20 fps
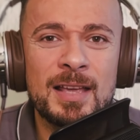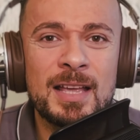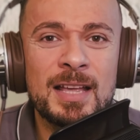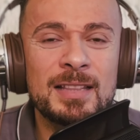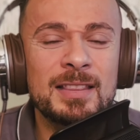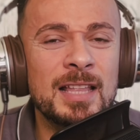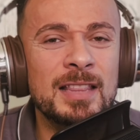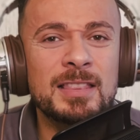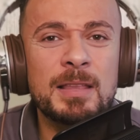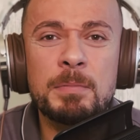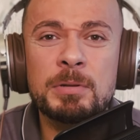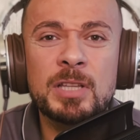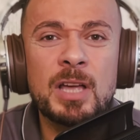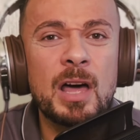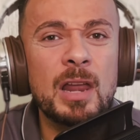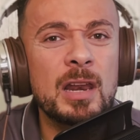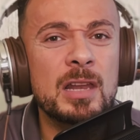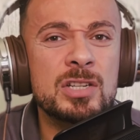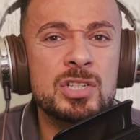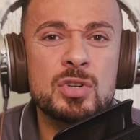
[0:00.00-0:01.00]
ده انت
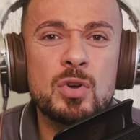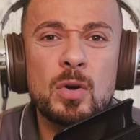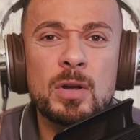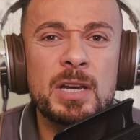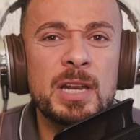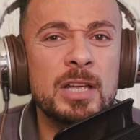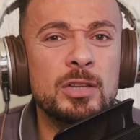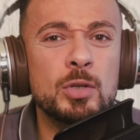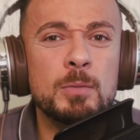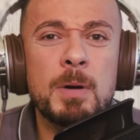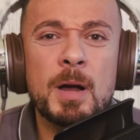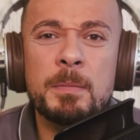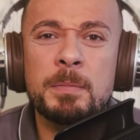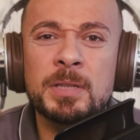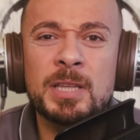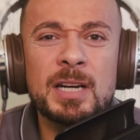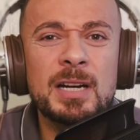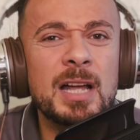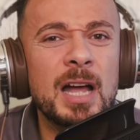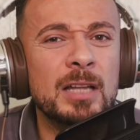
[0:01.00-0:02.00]
بتخلص شغل يا دوبك
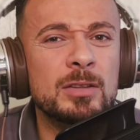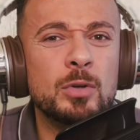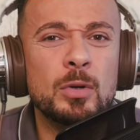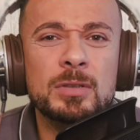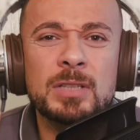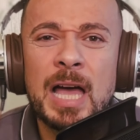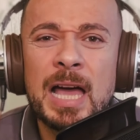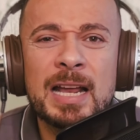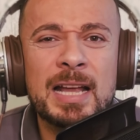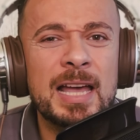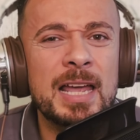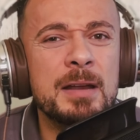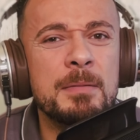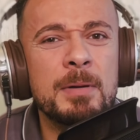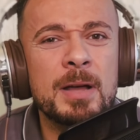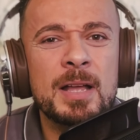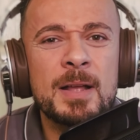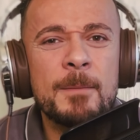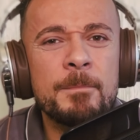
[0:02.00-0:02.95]
بترجع تقعد على الكنبه